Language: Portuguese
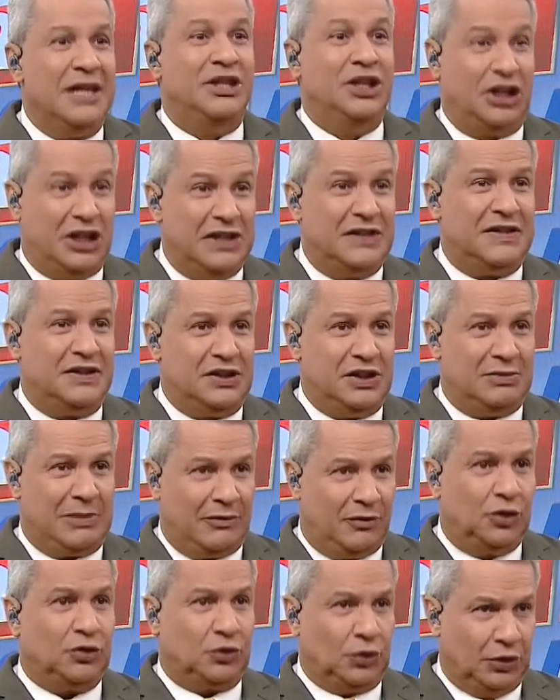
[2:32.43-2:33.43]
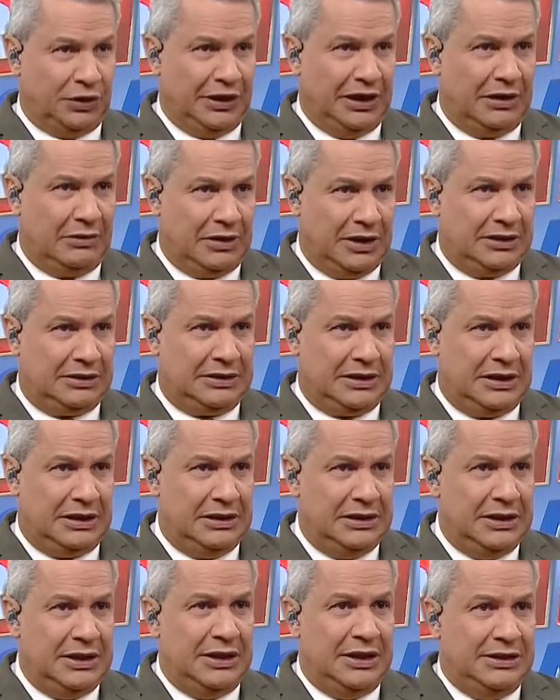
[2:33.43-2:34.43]
De 15 dias, mas voltou, né? Agora tá,
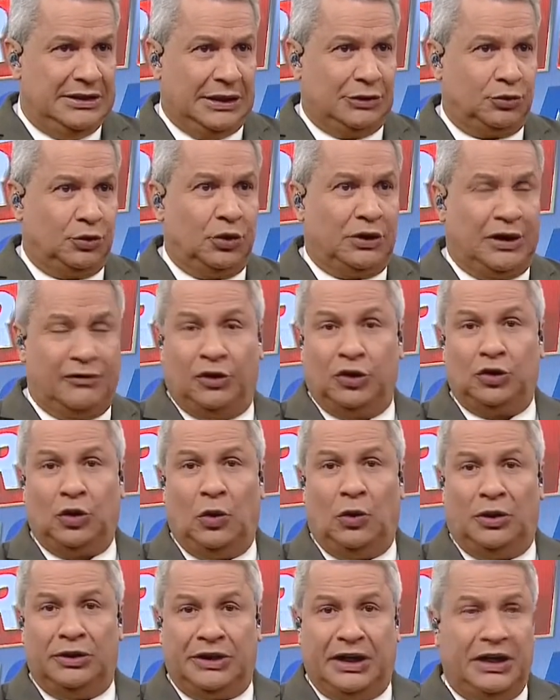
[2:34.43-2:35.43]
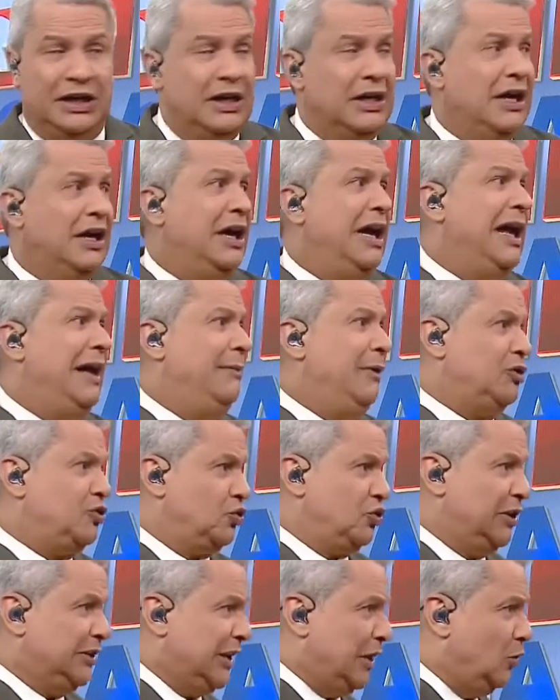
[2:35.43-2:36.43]
tá tudo aqui. Voltou ontem.
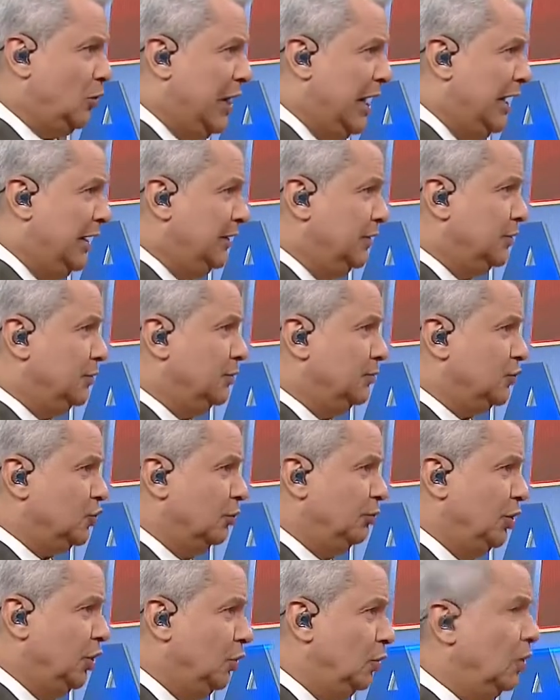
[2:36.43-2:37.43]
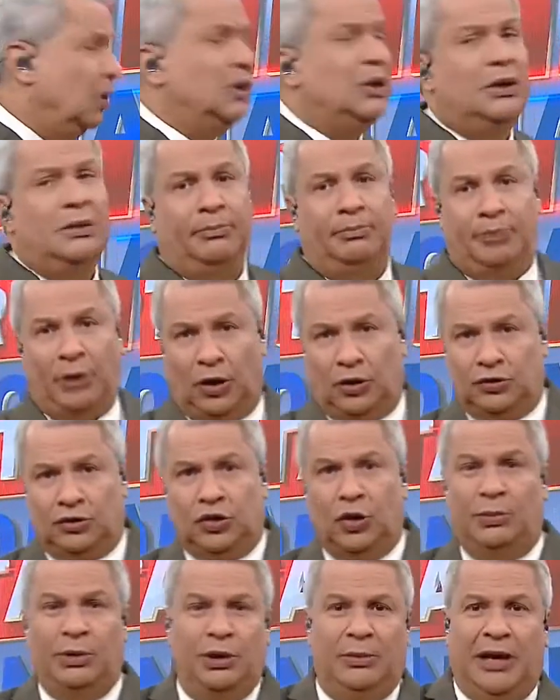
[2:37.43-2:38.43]
Emerson já tá no ar. Subiu?
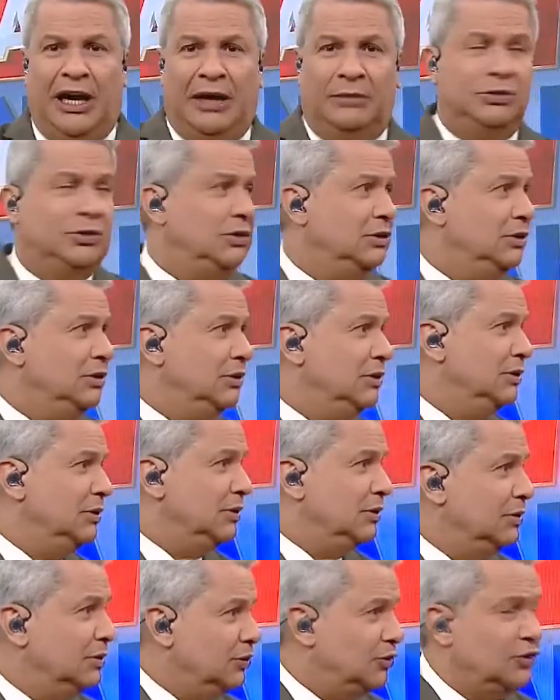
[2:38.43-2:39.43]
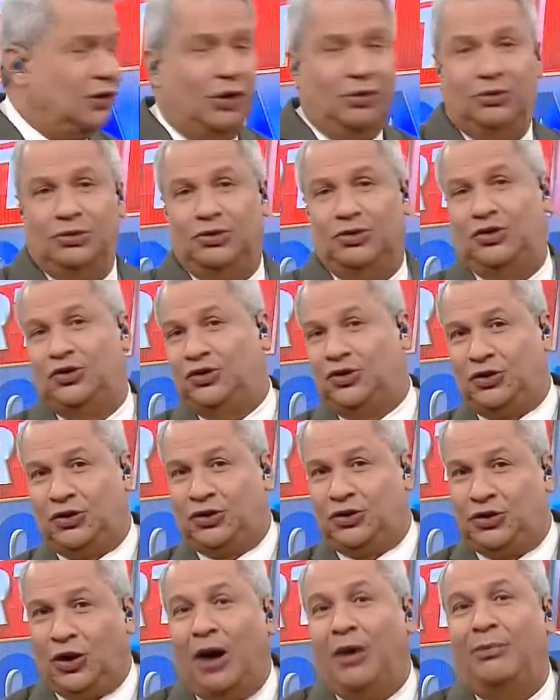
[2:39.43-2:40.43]
Pronto, subiu mesmo? Subiu. Só não
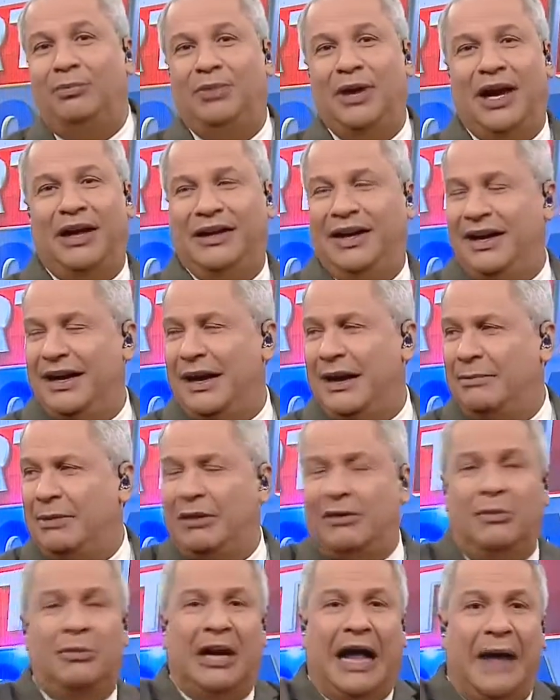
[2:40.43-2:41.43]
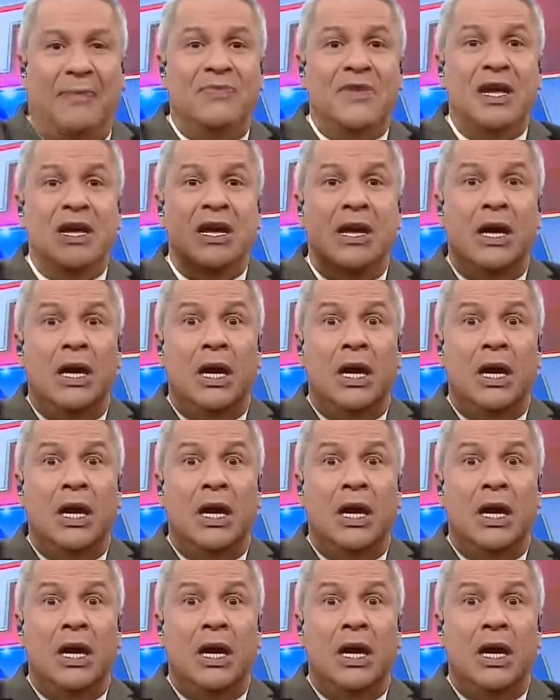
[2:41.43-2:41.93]
sobe, né? Mas vamos lá.